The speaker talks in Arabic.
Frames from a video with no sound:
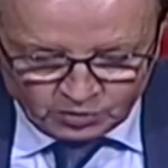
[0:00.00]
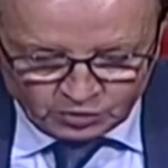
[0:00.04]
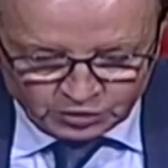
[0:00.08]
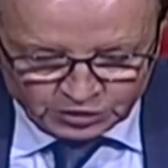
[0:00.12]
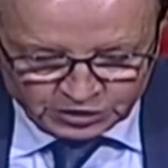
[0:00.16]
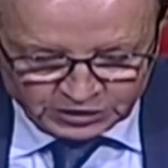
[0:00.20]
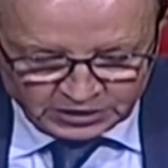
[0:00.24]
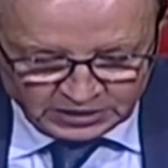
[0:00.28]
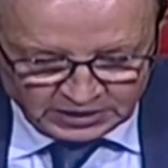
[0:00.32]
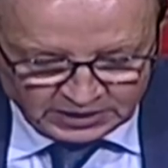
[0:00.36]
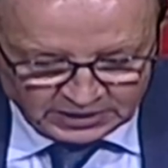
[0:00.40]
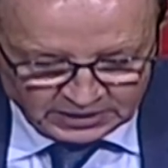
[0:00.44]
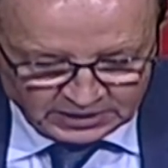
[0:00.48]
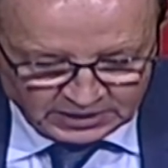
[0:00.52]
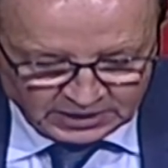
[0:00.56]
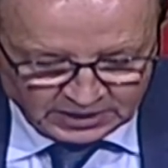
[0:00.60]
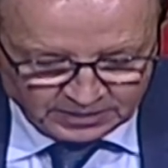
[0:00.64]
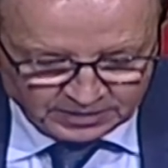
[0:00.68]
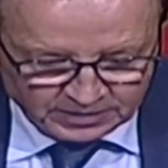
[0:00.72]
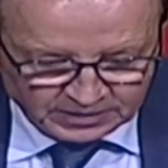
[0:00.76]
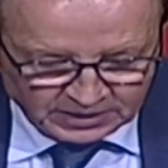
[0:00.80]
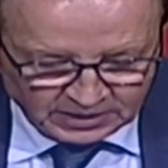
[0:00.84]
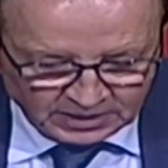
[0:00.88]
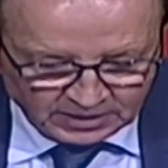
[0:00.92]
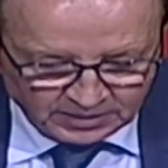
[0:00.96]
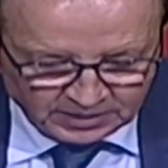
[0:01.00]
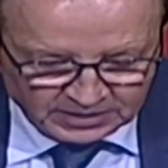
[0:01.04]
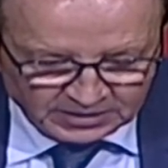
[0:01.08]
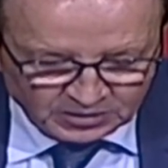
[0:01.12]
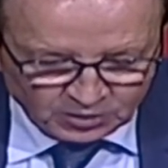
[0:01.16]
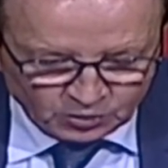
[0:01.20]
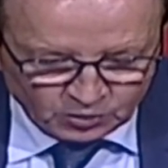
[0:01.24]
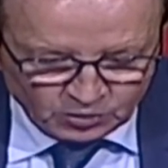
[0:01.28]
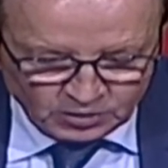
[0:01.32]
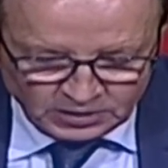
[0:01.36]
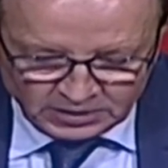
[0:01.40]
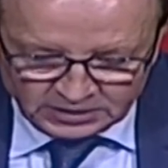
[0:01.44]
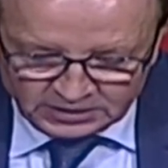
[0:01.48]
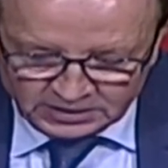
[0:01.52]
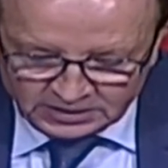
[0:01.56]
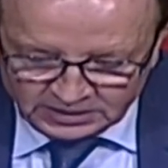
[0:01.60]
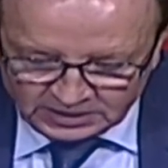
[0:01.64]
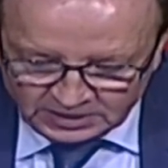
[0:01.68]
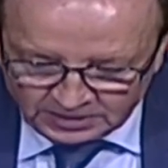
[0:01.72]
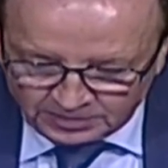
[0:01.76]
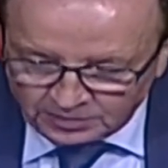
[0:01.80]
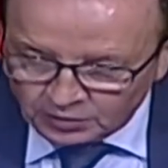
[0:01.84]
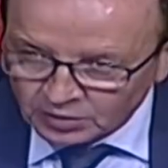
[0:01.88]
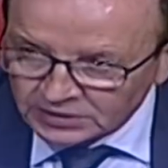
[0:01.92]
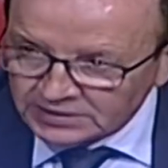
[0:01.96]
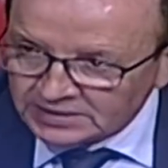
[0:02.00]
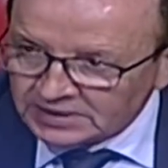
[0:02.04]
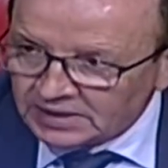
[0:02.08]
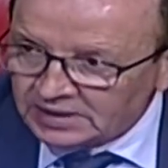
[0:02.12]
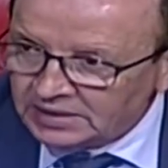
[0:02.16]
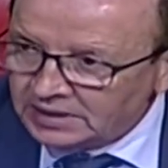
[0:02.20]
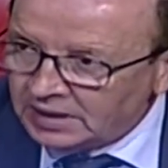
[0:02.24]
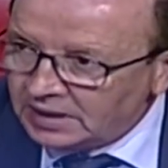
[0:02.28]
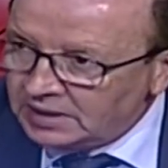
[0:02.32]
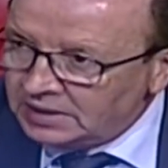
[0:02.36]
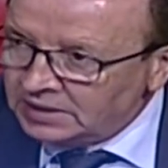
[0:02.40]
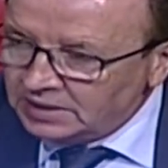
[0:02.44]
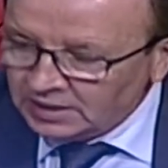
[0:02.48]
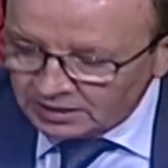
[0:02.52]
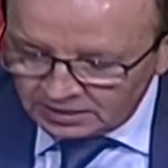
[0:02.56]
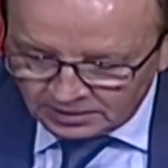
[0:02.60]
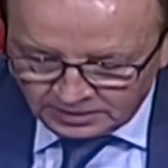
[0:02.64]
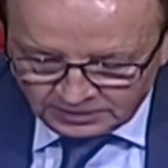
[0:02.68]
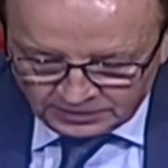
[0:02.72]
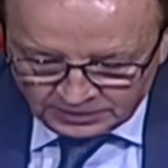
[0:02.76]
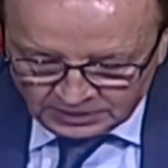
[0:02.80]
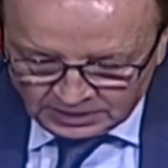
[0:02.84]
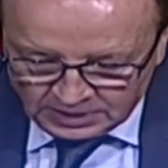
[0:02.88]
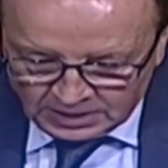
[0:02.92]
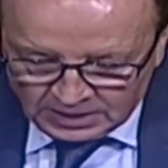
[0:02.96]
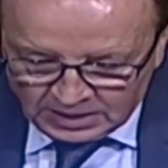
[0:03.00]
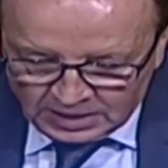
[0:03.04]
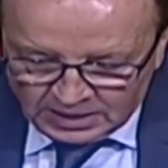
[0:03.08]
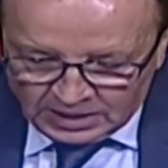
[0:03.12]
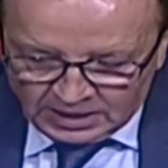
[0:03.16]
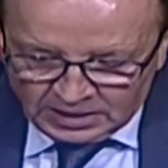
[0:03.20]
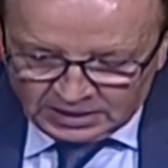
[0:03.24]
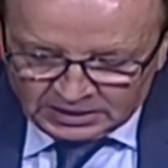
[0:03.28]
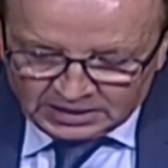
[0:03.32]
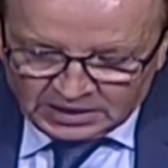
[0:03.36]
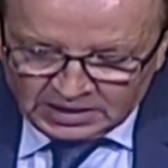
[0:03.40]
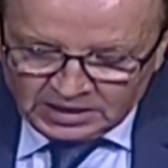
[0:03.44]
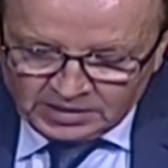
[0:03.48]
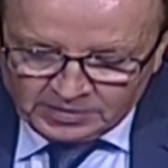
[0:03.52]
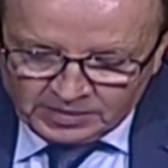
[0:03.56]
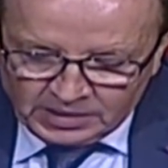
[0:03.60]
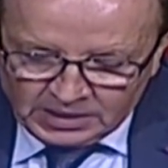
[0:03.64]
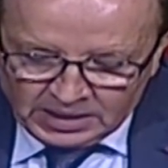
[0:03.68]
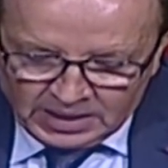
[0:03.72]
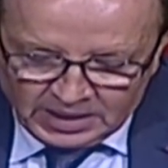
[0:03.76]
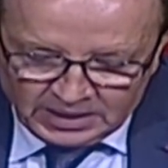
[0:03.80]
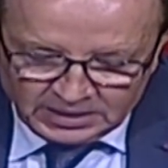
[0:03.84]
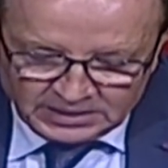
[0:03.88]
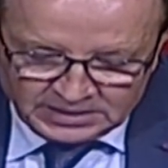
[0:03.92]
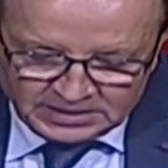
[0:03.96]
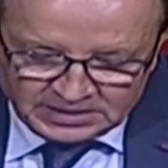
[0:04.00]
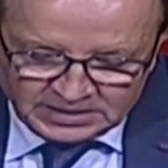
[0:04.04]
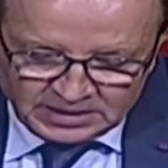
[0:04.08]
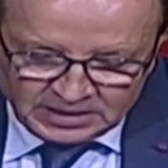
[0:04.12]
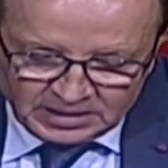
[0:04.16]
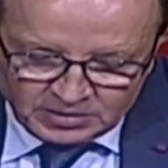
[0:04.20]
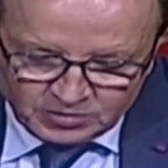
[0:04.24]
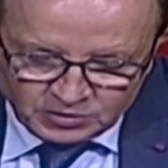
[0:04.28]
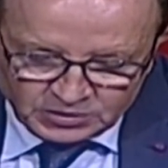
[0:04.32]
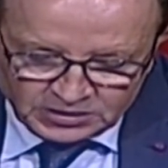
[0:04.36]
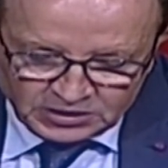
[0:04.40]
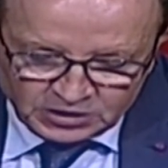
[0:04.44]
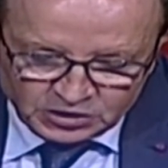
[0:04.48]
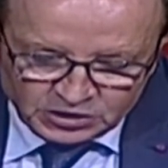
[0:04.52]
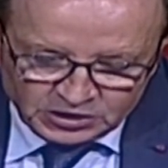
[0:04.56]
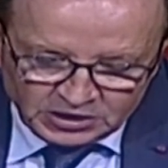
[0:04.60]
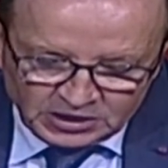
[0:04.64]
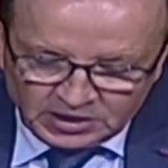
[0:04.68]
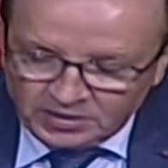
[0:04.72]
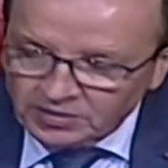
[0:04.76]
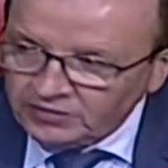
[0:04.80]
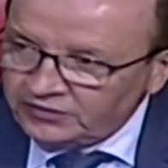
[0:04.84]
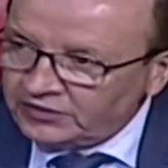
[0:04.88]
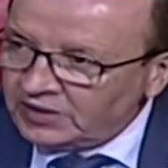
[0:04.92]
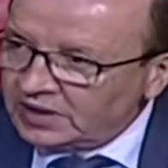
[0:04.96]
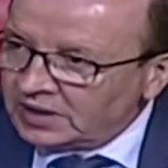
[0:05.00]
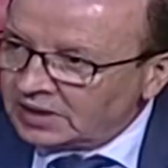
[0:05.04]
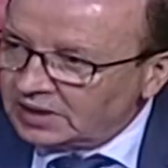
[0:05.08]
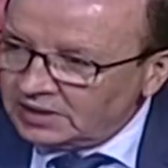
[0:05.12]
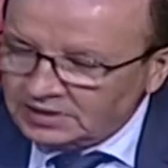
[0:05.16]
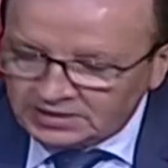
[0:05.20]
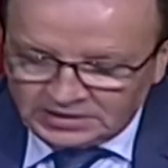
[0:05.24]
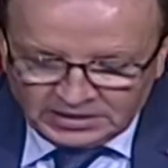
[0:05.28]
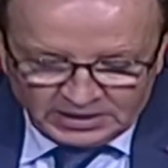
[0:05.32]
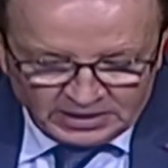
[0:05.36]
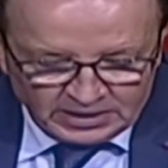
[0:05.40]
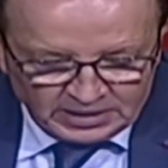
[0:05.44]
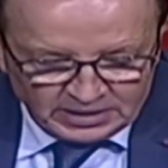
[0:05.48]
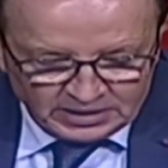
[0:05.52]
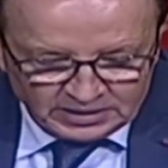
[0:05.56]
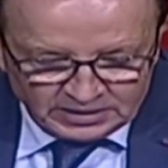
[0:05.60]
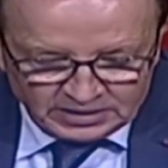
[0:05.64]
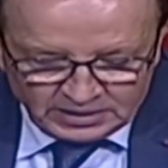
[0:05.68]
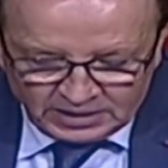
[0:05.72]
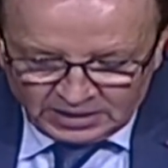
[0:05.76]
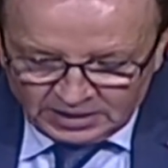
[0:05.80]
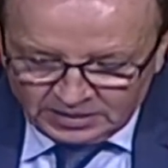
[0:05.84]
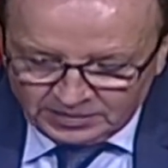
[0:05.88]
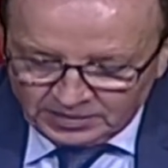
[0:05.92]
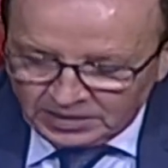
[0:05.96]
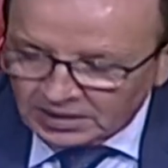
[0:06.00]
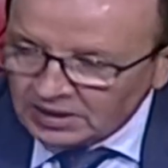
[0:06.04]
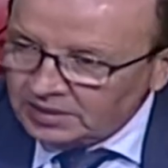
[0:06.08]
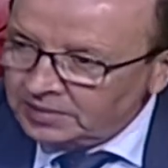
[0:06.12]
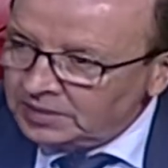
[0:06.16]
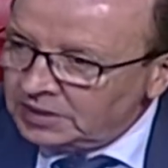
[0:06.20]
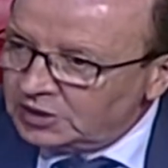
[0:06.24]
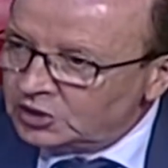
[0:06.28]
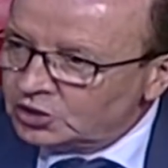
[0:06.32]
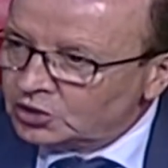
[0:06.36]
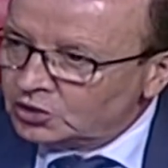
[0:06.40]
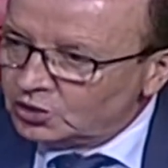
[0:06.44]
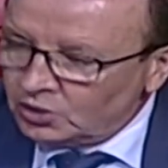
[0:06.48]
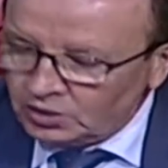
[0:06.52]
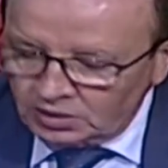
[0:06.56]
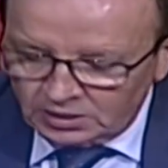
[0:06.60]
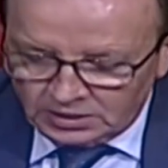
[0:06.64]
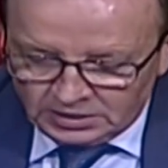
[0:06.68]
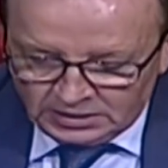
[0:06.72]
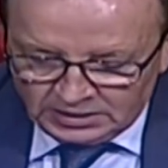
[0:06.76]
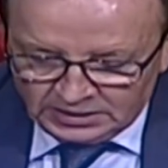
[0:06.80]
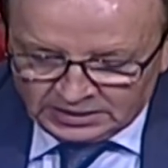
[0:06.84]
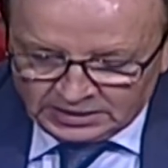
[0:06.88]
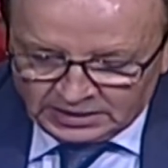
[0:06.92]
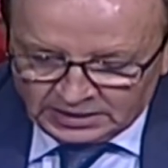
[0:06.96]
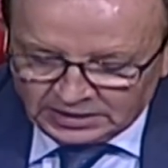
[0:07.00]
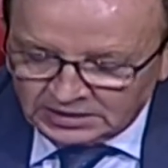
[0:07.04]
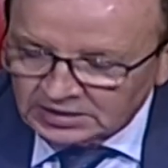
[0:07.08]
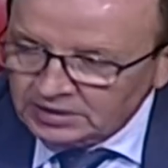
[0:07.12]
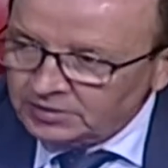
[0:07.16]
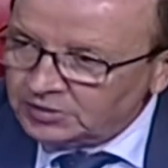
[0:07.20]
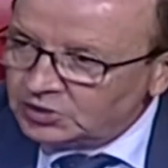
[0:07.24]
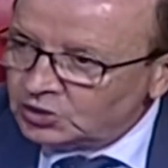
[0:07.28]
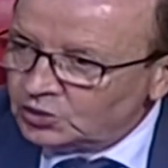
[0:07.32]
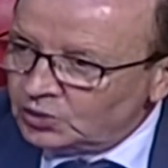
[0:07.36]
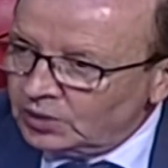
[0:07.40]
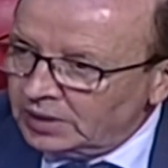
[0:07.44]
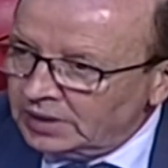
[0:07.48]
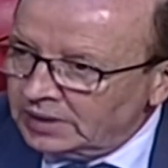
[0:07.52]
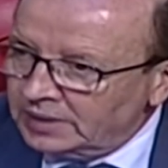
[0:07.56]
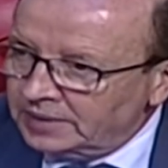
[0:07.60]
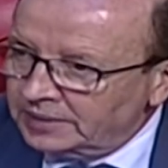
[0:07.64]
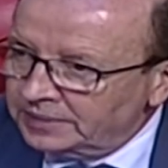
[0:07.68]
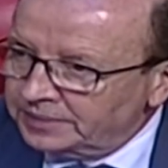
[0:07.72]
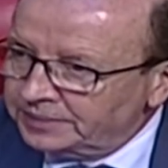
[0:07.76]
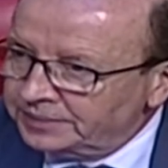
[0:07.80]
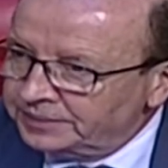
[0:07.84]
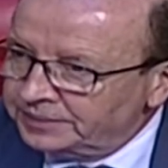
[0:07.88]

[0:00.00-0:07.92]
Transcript: مشكل إضافة طلبة كلية الطب والصيدلية الكلمة لأحد السادة المستشارين فريق الاتحاد المغربي للشغل لتقديم السؤال